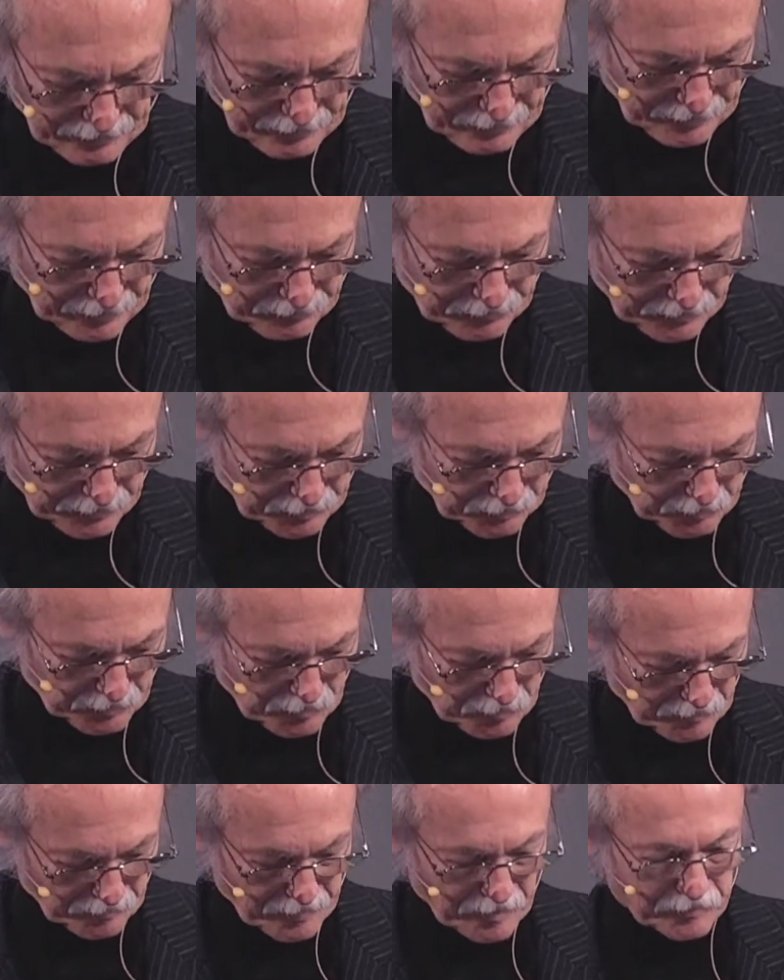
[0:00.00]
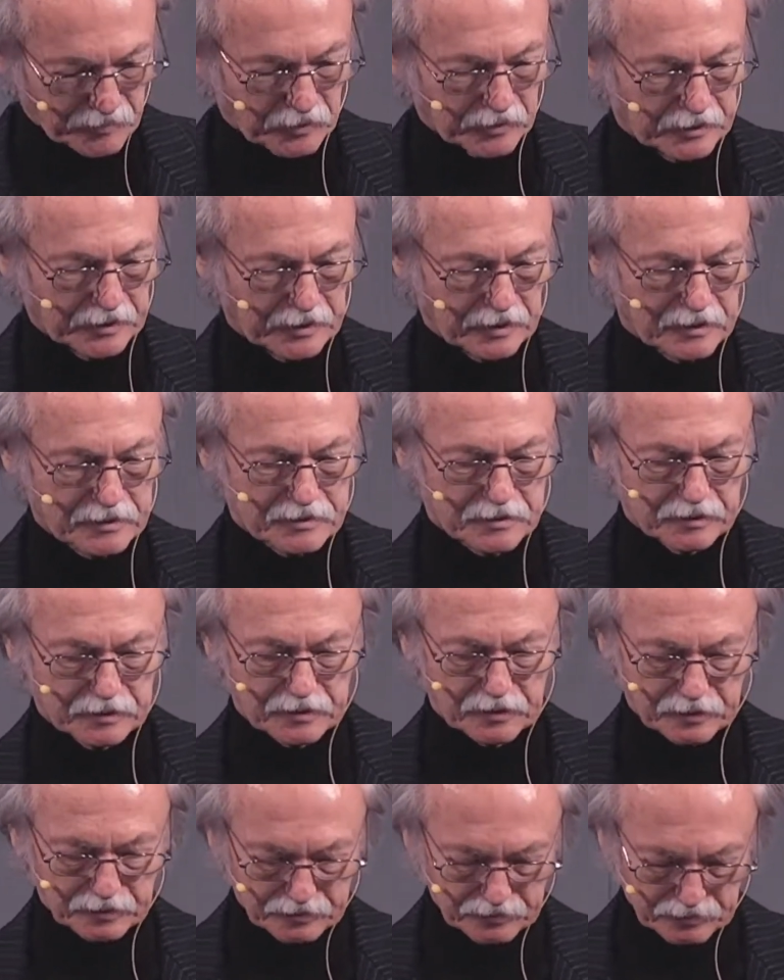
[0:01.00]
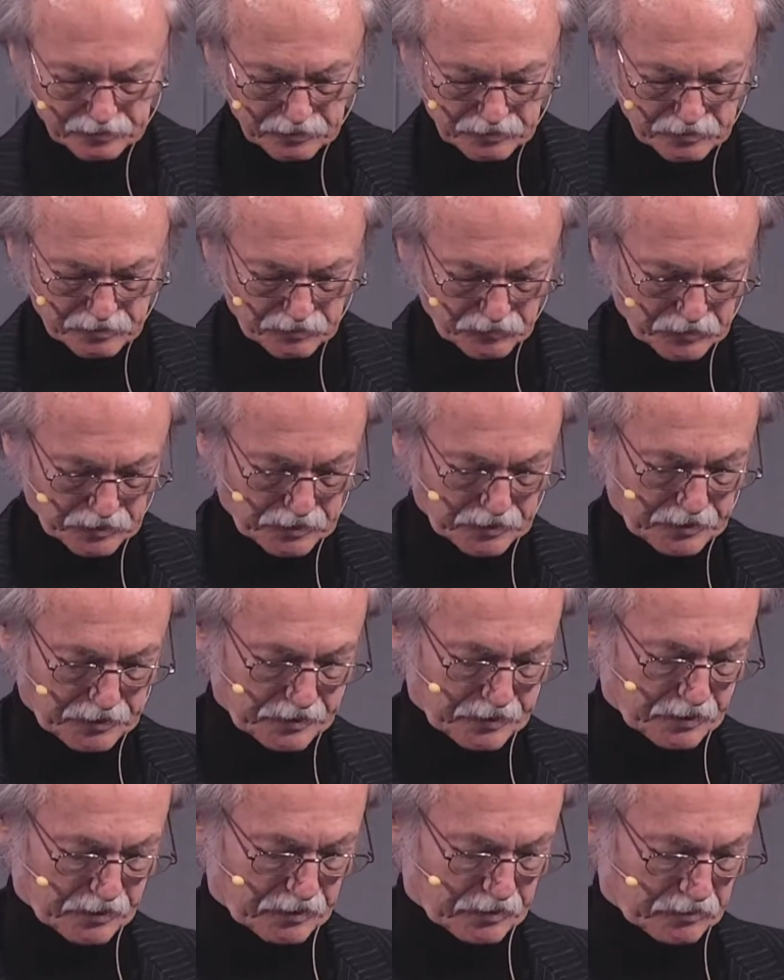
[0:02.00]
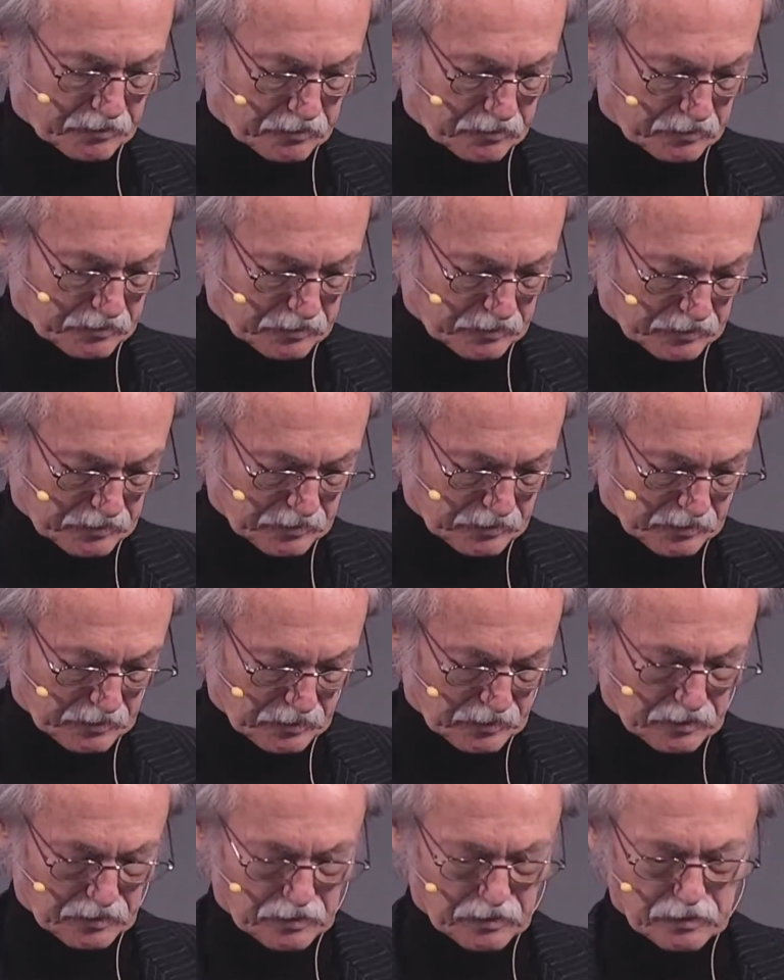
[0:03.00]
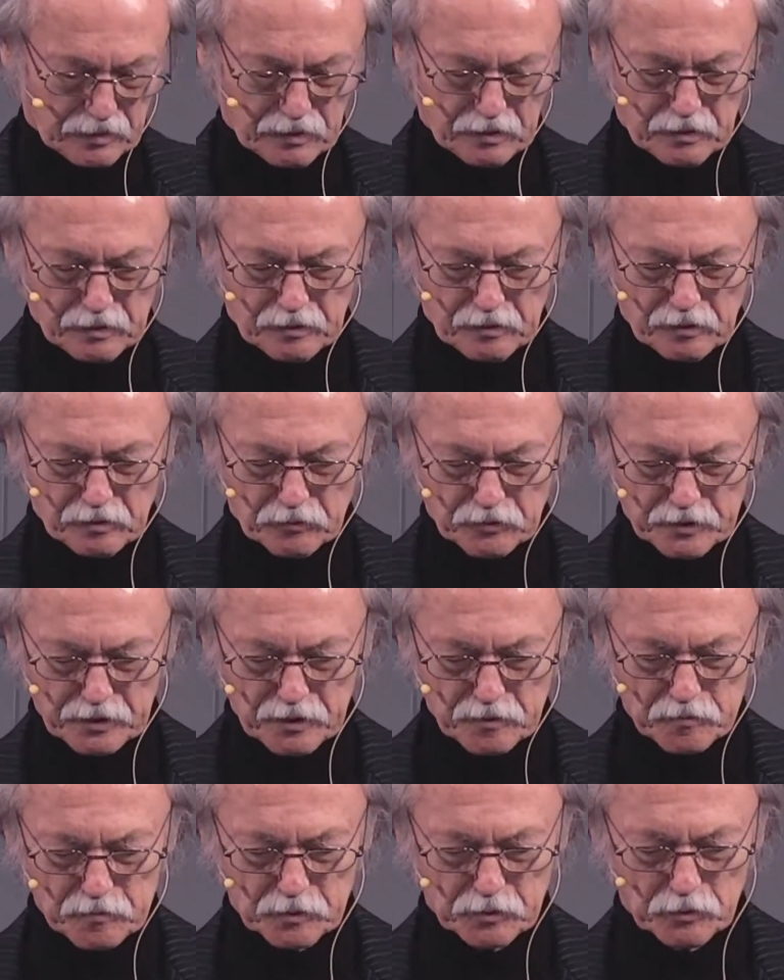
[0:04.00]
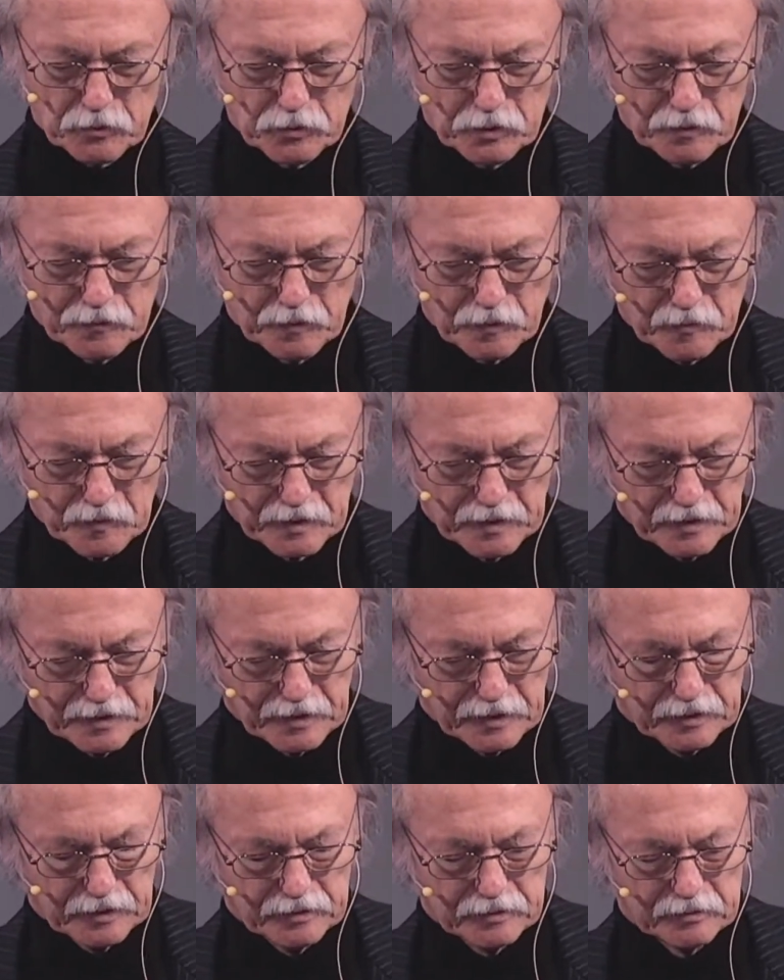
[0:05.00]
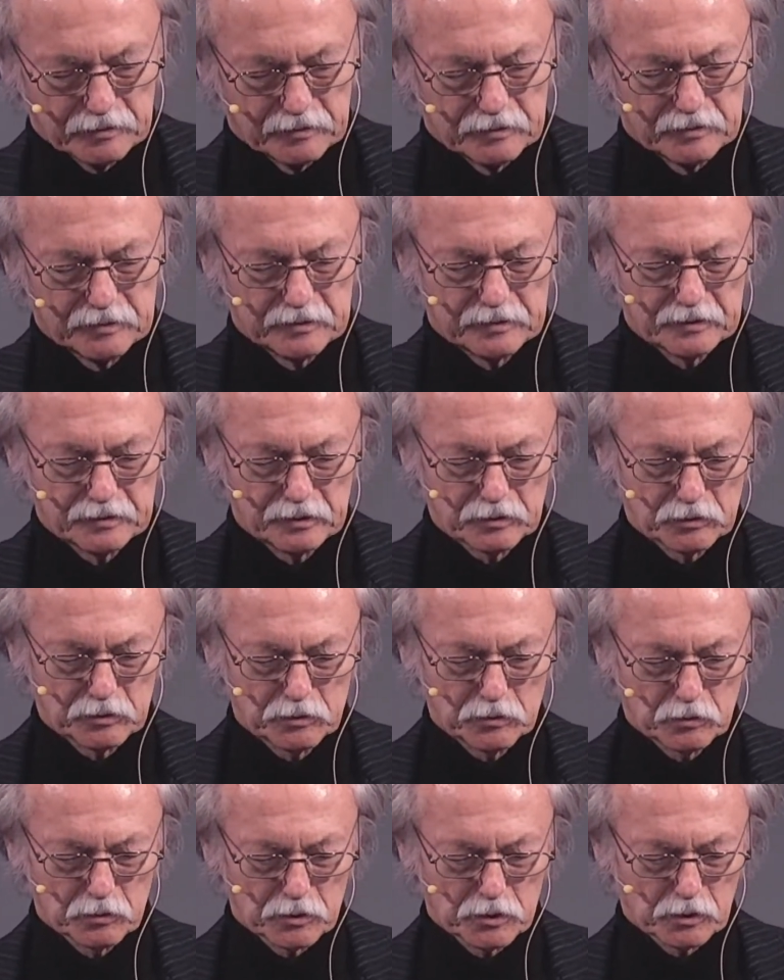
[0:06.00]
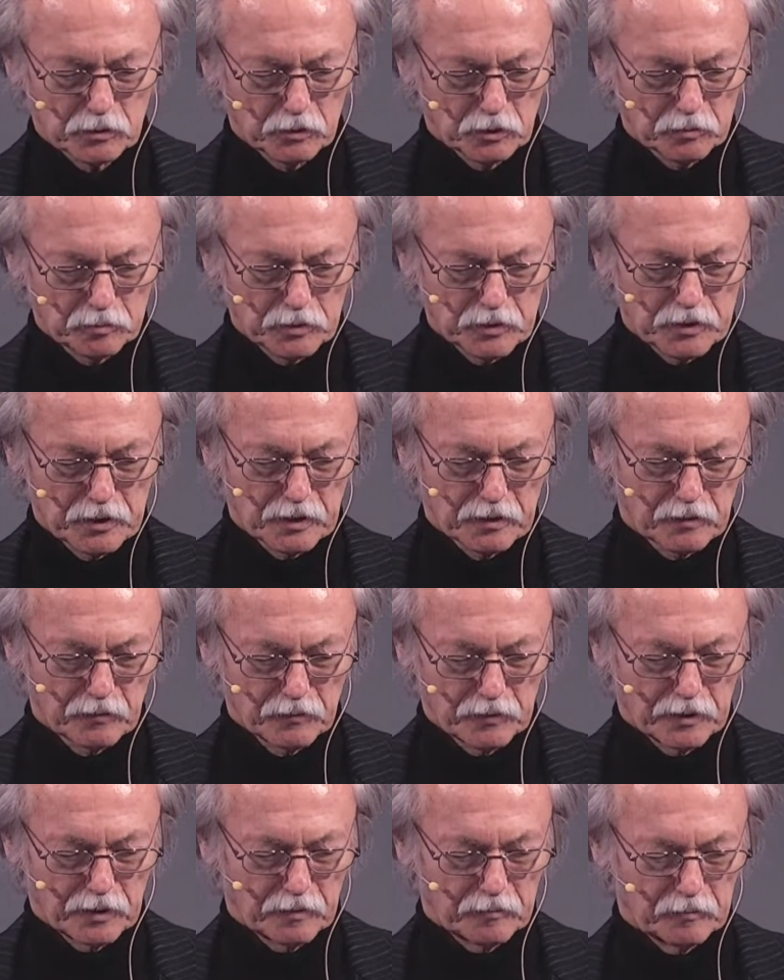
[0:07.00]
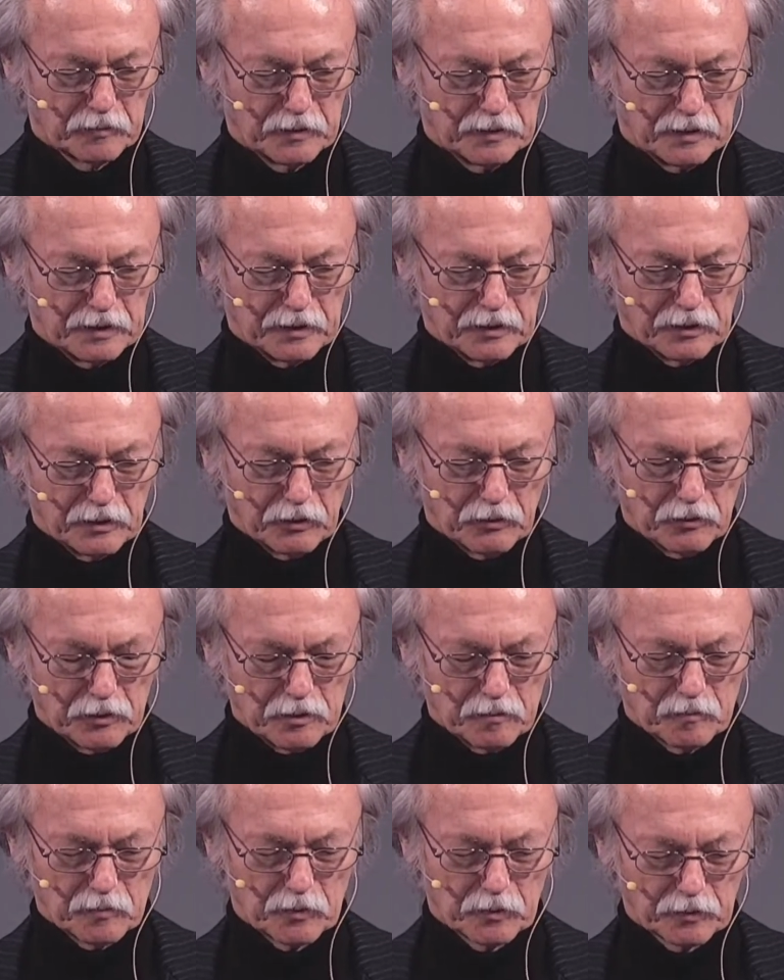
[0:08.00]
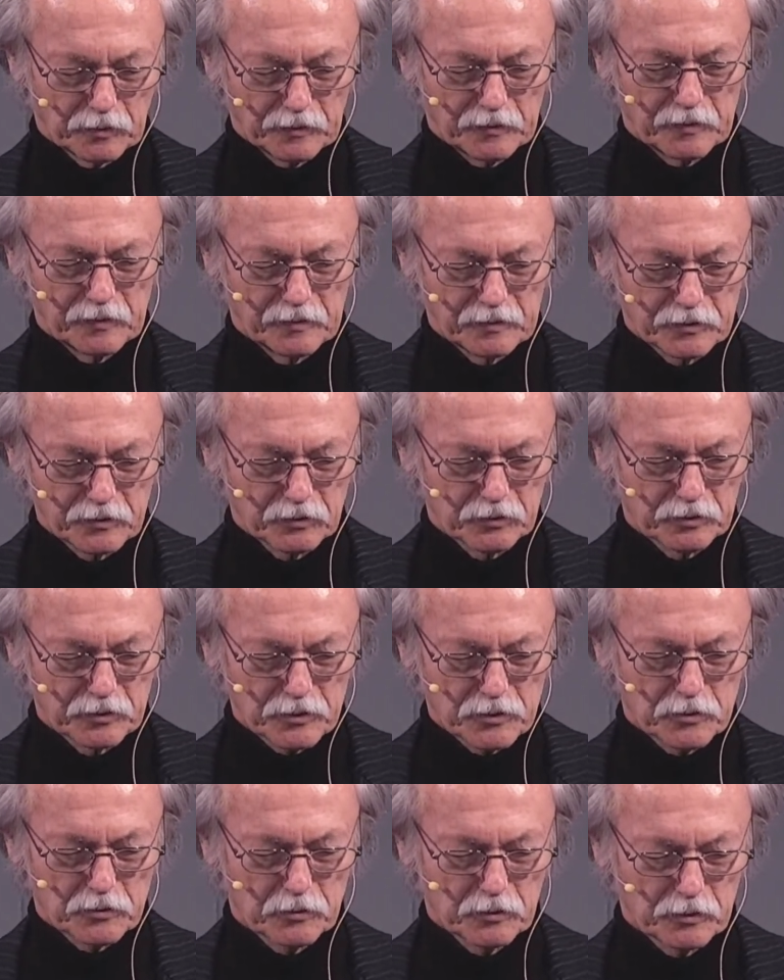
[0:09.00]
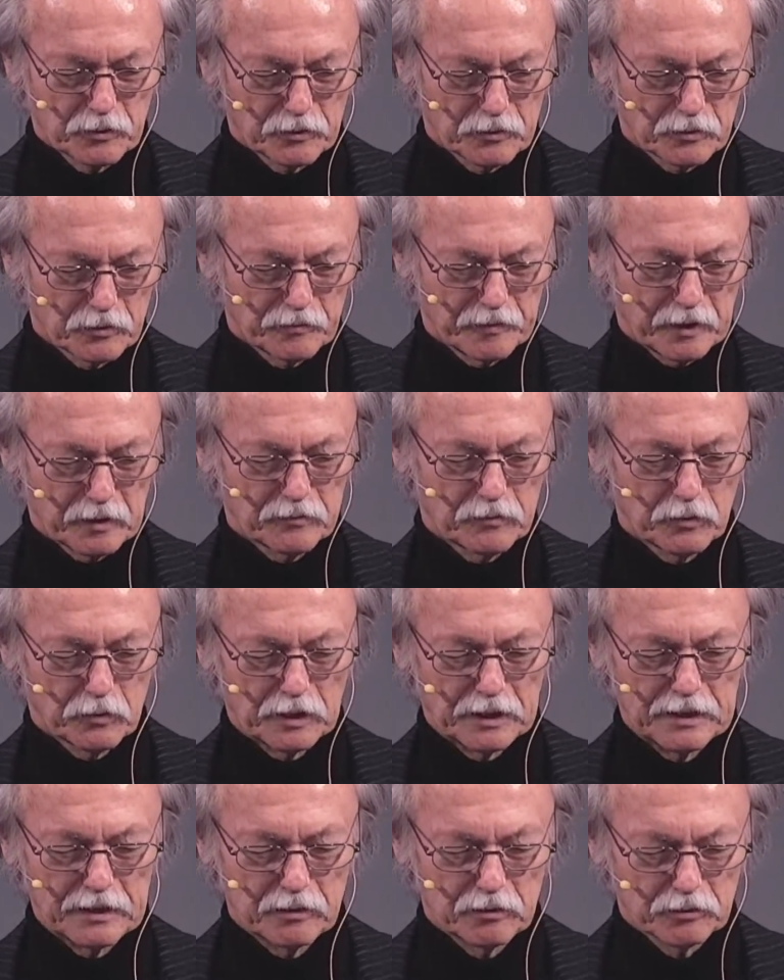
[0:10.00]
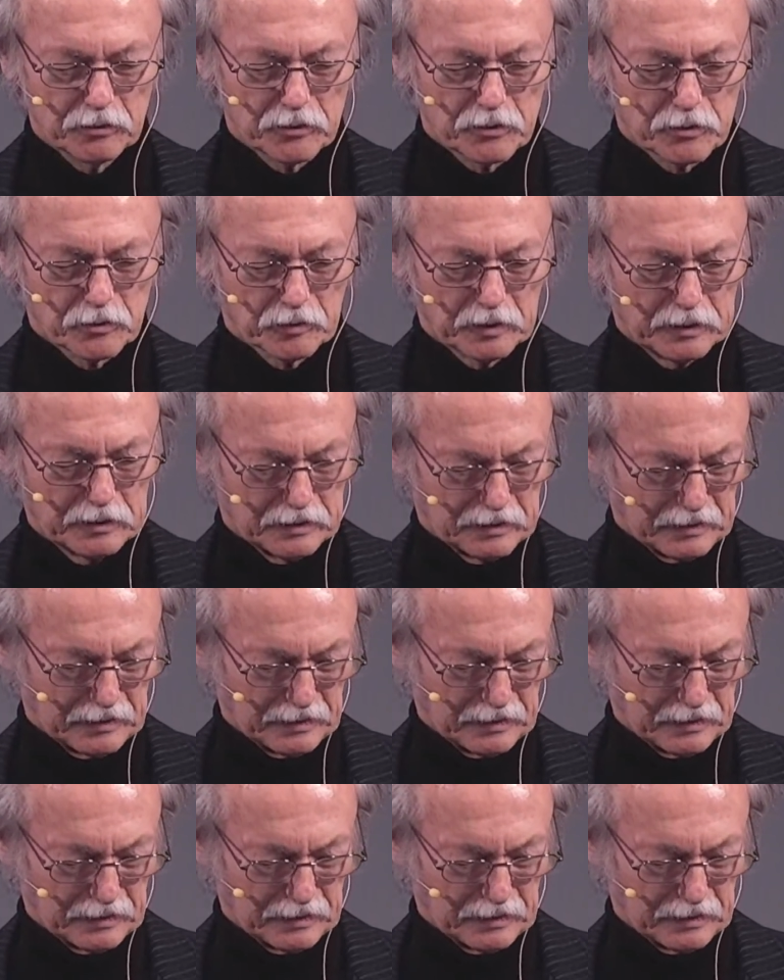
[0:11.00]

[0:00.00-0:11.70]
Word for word: Ja, Vater im Himmel, wir wollen dir herzlich danken, dass wir dich kennen aus tiefstem Grunde wollen wir dir danken, dass du unser Gott bist, Herr. Und wir haben heute Morgen schon gesungen und so wertvolle Lieder gesungen,